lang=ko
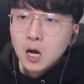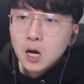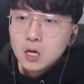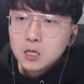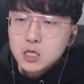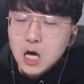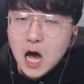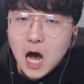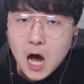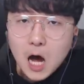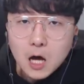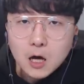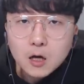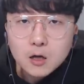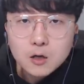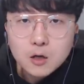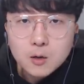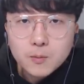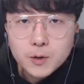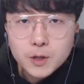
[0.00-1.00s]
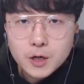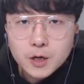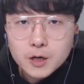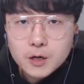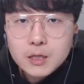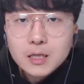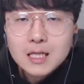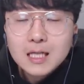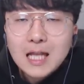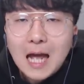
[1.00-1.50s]
자 여러분들
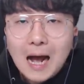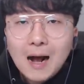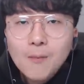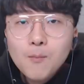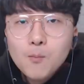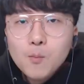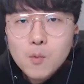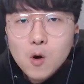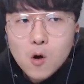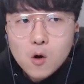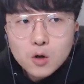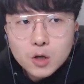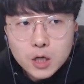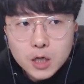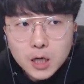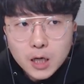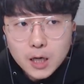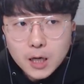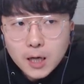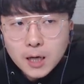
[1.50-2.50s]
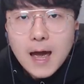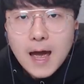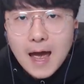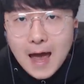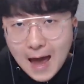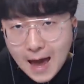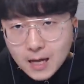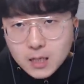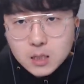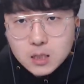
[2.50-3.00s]
당목기
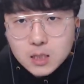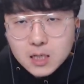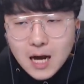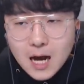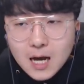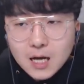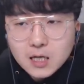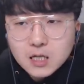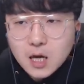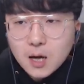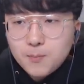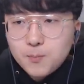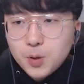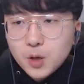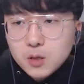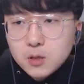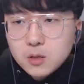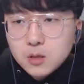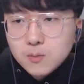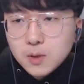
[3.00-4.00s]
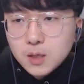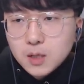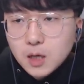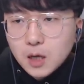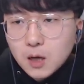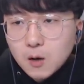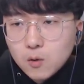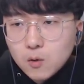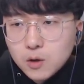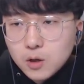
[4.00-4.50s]
X각이
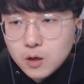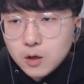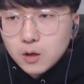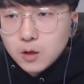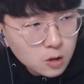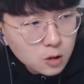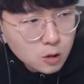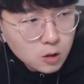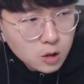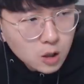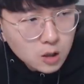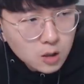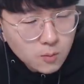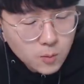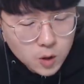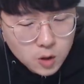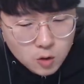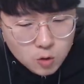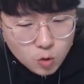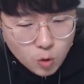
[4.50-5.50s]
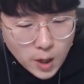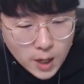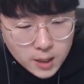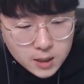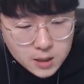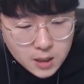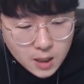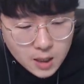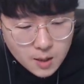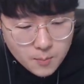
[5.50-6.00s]
잡혔습니다 오늘 이렇게 되면은
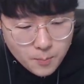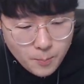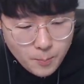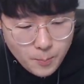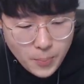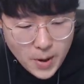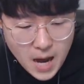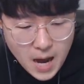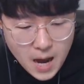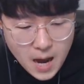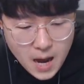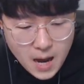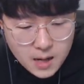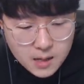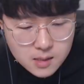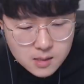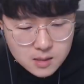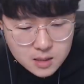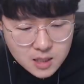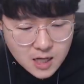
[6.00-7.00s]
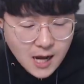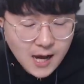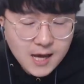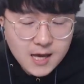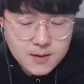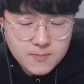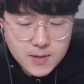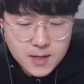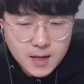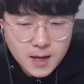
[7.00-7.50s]
굉장히 빠른
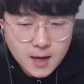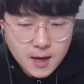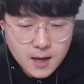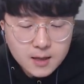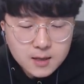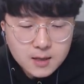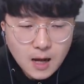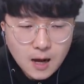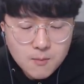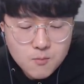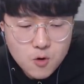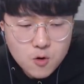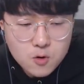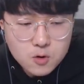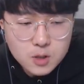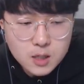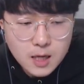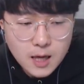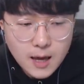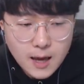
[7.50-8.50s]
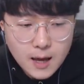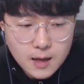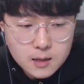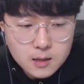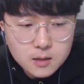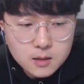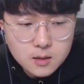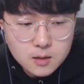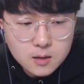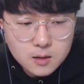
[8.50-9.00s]
타이밍에 당목기
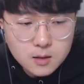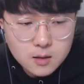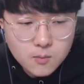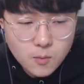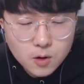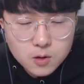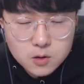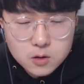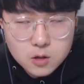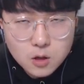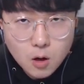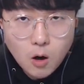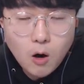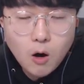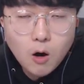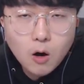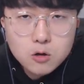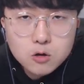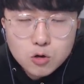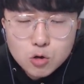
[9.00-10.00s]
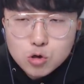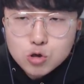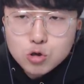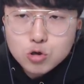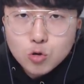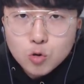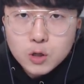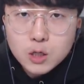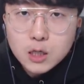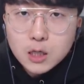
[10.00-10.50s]
X를 먼저 얻을
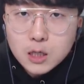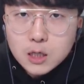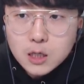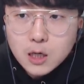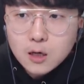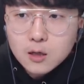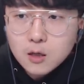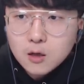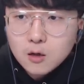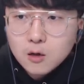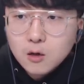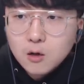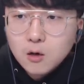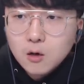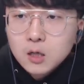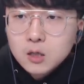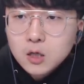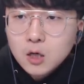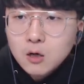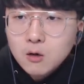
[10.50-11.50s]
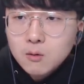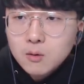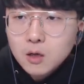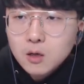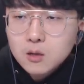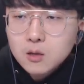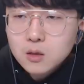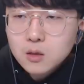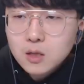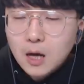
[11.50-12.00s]
수도 있겠네요 새롭게
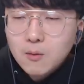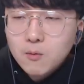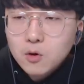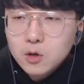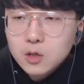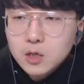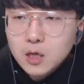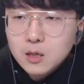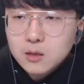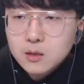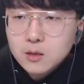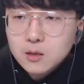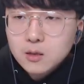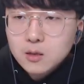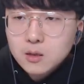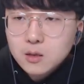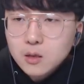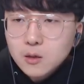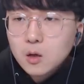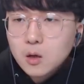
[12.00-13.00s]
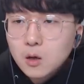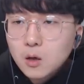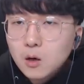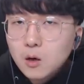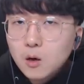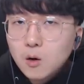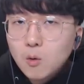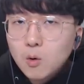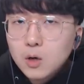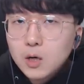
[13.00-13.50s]
얻은 당목기 X 어
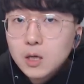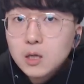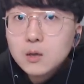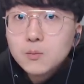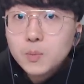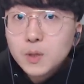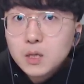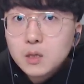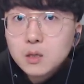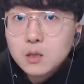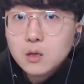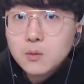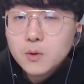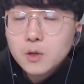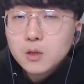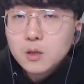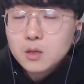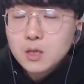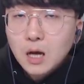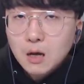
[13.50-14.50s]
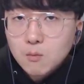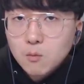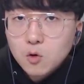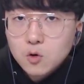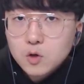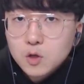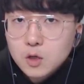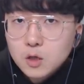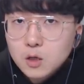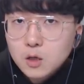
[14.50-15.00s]
원래는 B등급이었던
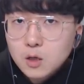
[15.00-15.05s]
당목기